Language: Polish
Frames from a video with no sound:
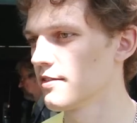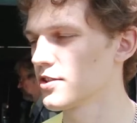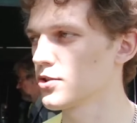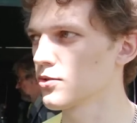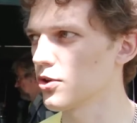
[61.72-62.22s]

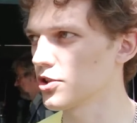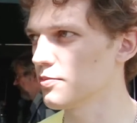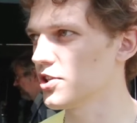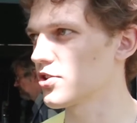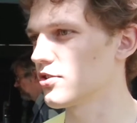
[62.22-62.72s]
stosunku
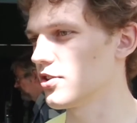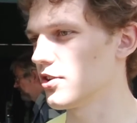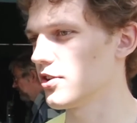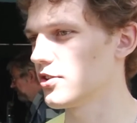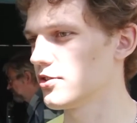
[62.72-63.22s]
80
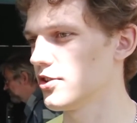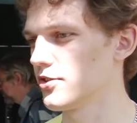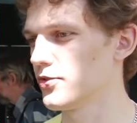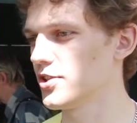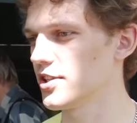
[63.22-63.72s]
do, do
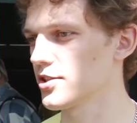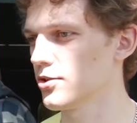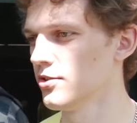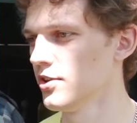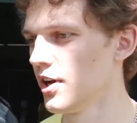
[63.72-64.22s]
20.
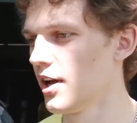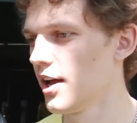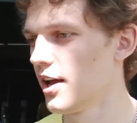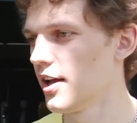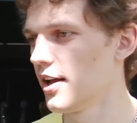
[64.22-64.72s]

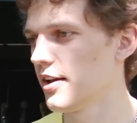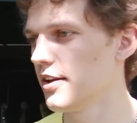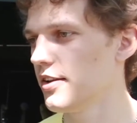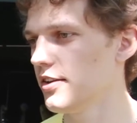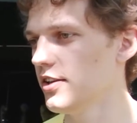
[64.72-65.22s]

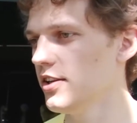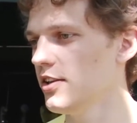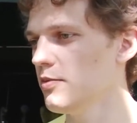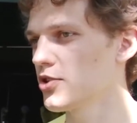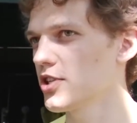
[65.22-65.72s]

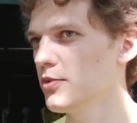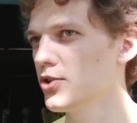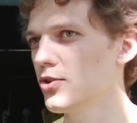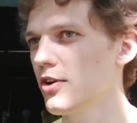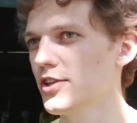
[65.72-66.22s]
I możemy
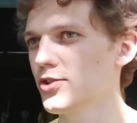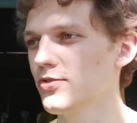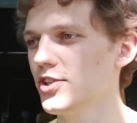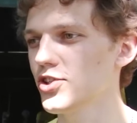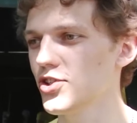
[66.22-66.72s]
drukować
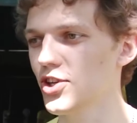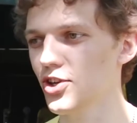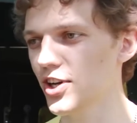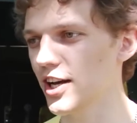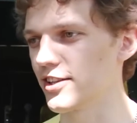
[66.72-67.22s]
również
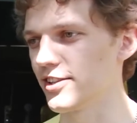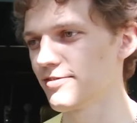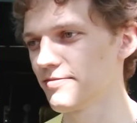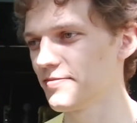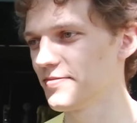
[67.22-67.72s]
czekolady.
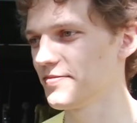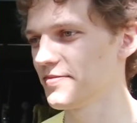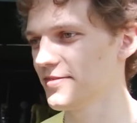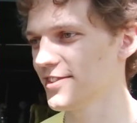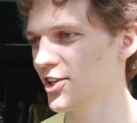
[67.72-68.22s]

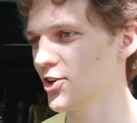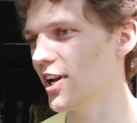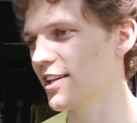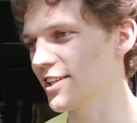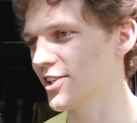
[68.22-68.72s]

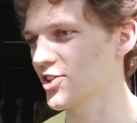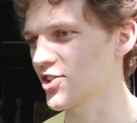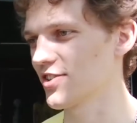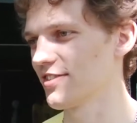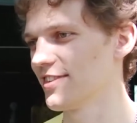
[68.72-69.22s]
Czekolada też,
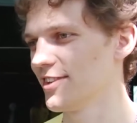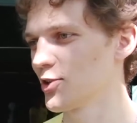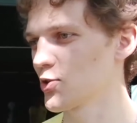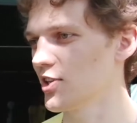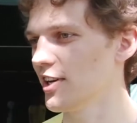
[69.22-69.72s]

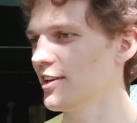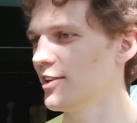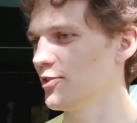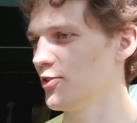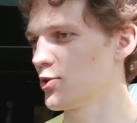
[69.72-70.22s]

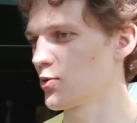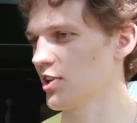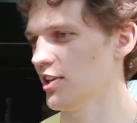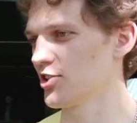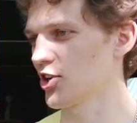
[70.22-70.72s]
różne
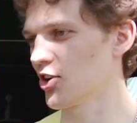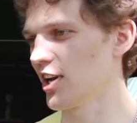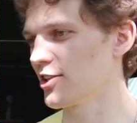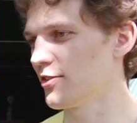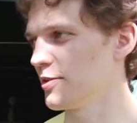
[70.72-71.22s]
figurki
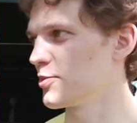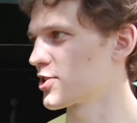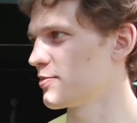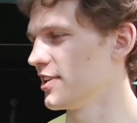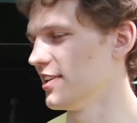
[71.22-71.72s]
czekoladowe
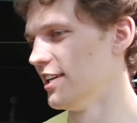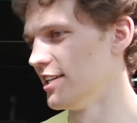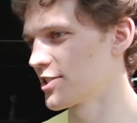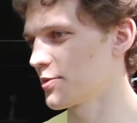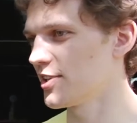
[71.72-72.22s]
możemy
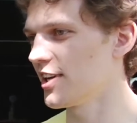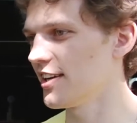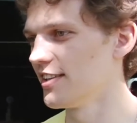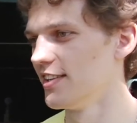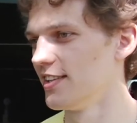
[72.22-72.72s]
sobie
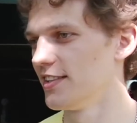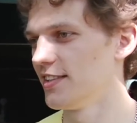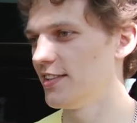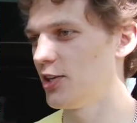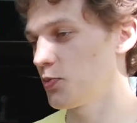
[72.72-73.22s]
na
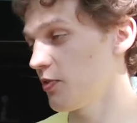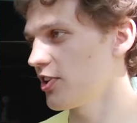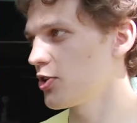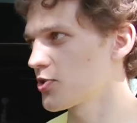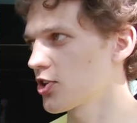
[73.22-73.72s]

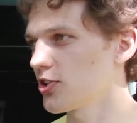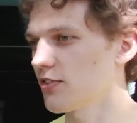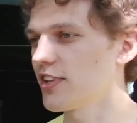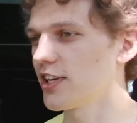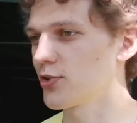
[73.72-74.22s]
odpowiednio
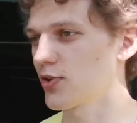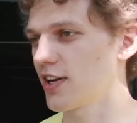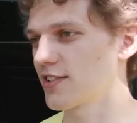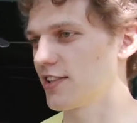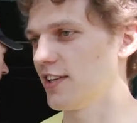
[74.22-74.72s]
przygotowanej
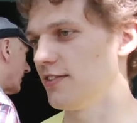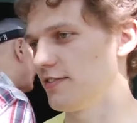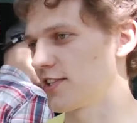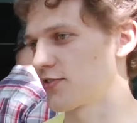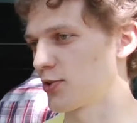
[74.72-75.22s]
drukarce
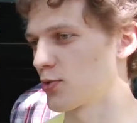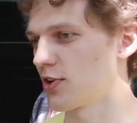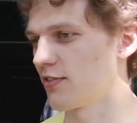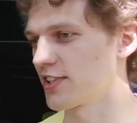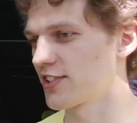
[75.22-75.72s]
też
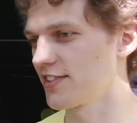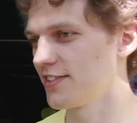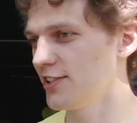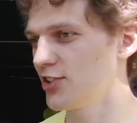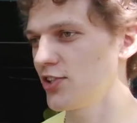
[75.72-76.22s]
wydrukować.
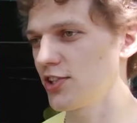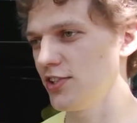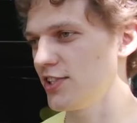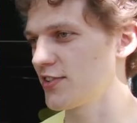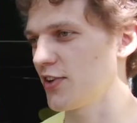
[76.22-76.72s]
I to nie,
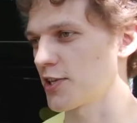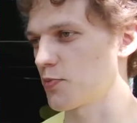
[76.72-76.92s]
nie stwarza